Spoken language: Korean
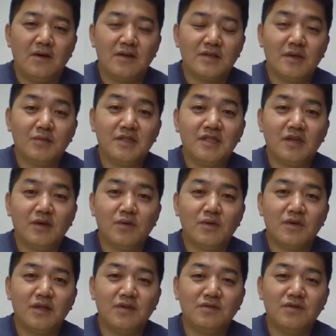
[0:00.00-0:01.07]
어제 한번
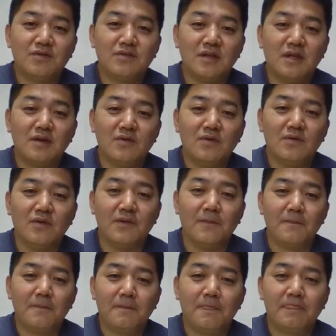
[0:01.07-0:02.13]
찍어본 건데, 운동 끝나고,
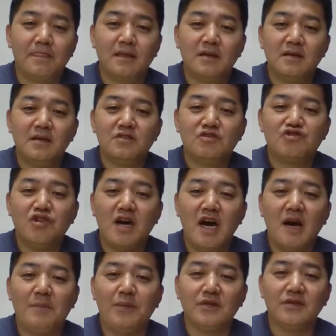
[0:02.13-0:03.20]
쫙
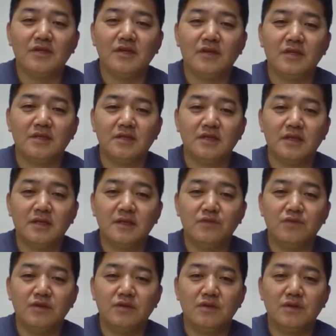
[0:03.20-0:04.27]
뻗으세요, 완전히.
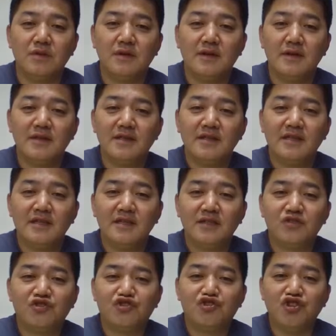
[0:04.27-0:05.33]

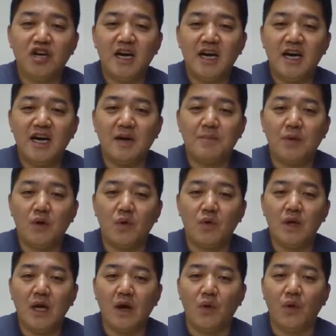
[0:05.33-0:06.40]
쫙 뻗고
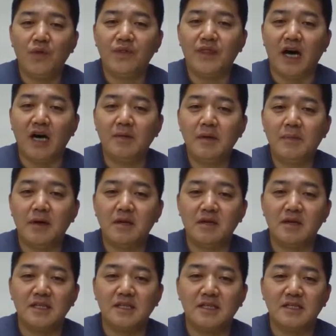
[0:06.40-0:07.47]
올라온 다음에
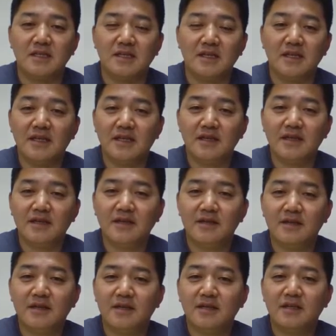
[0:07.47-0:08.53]
팔을 내리셔야 돼.
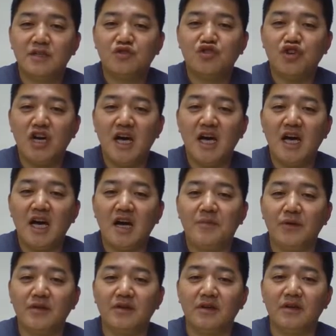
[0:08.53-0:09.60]
쫙
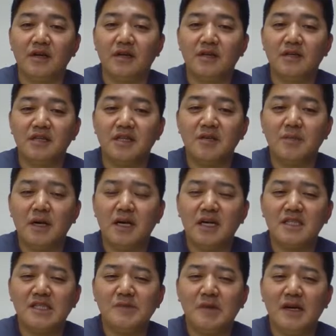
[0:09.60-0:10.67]
뻗는 거예요. 니마
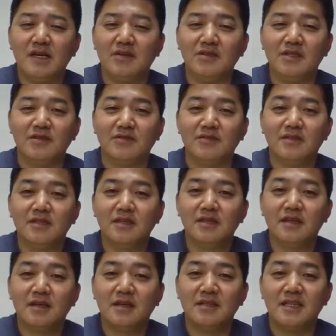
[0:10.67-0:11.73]
가지 마, 이런 식으로, 그죠?
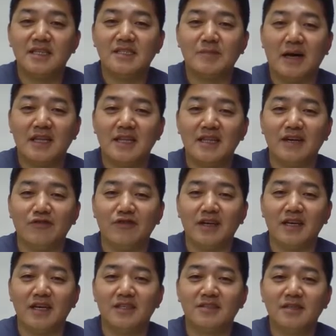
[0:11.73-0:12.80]
근데 지금 안 된다고
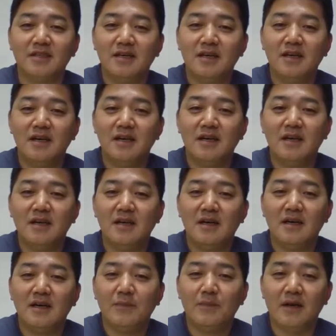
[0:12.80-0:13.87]
얘기하죠?
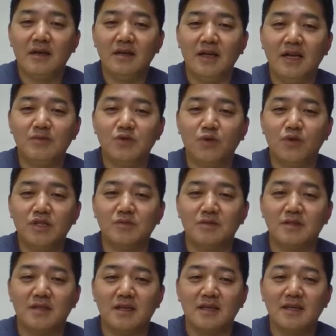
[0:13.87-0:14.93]
팔 내리면서
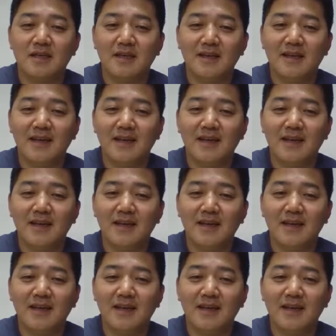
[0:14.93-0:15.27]
올리시면 어떻게?